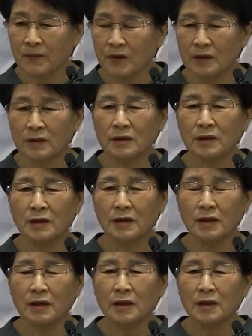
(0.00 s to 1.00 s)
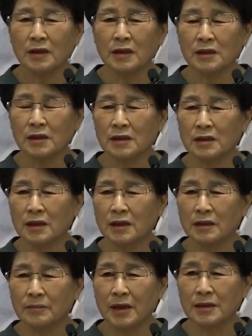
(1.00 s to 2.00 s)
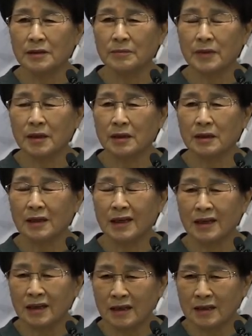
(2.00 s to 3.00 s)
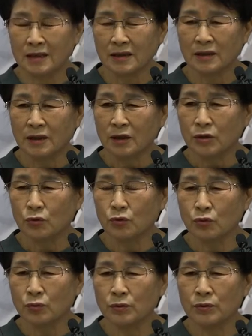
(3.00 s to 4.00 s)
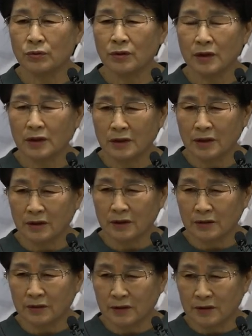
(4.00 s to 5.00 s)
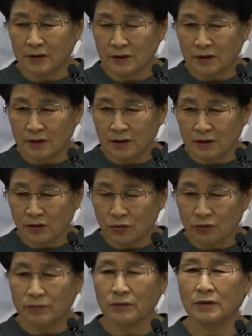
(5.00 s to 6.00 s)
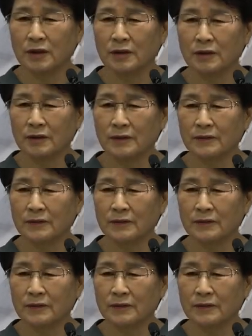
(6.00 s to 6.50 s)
그럴 때에 이 세상의 마지막까지 두 부류가 있다는 것이 언제든지 두 부류가 있다.